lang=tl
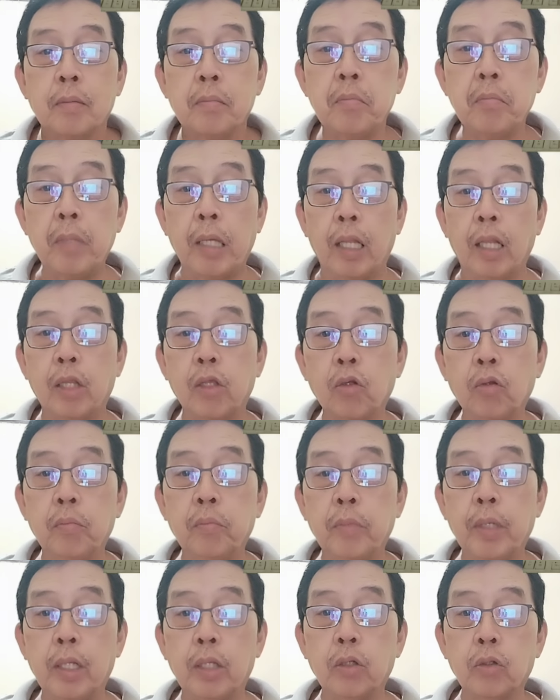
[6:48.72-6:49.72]

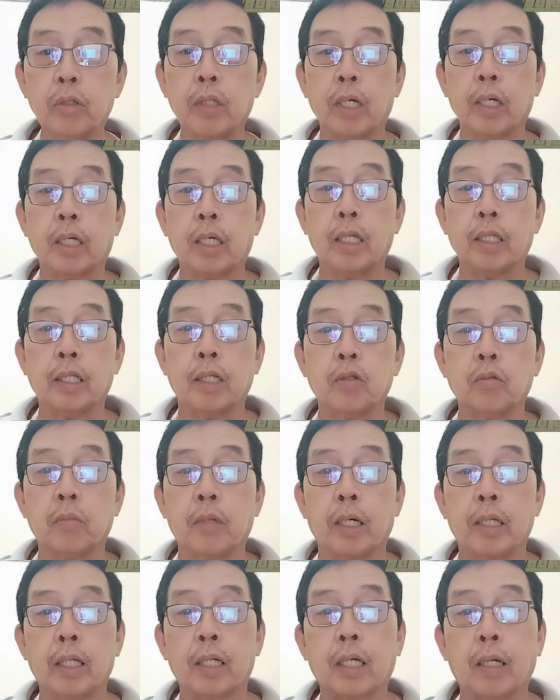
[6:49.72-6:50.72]
milyon-milyon ang kita ng
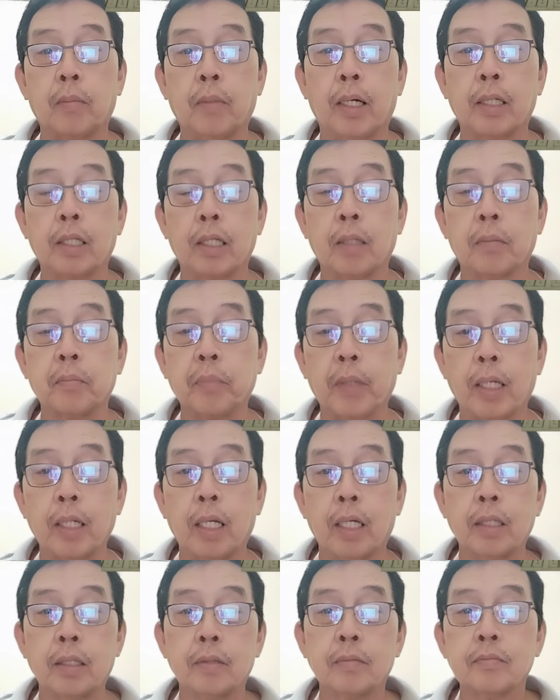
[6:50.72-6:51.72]
mga nagkamada ng
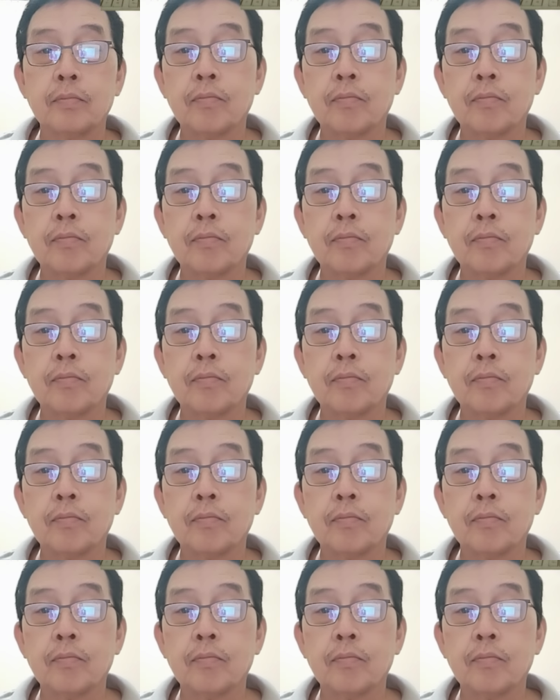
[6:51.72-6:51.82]
palay.